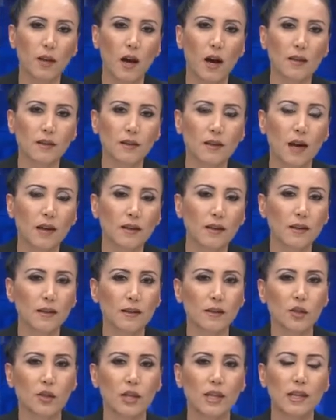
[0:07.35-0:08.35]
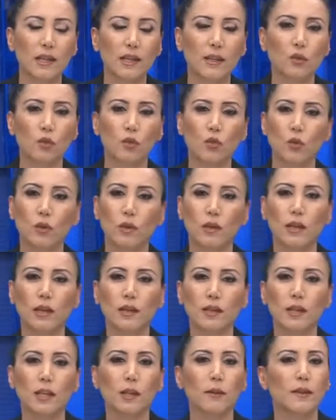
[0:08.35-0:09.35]
Tadilat edileceği ileri
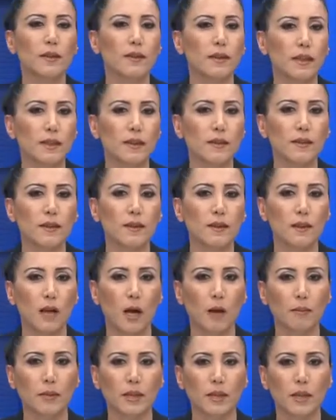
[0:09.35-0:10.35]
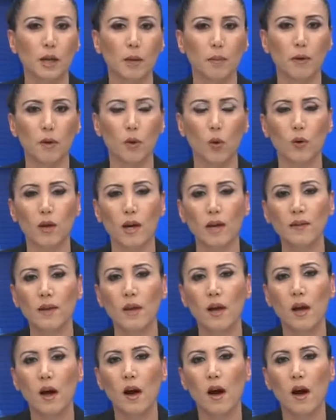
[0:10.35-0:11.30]
sürülerek 2008 yılından beri kapalı olan